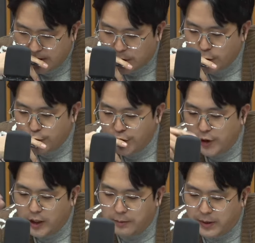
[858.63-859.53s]
전주
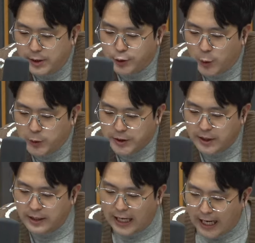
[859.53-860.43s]
여행의 필수
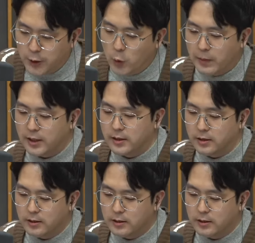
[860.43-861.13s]
코스인 한옥마을,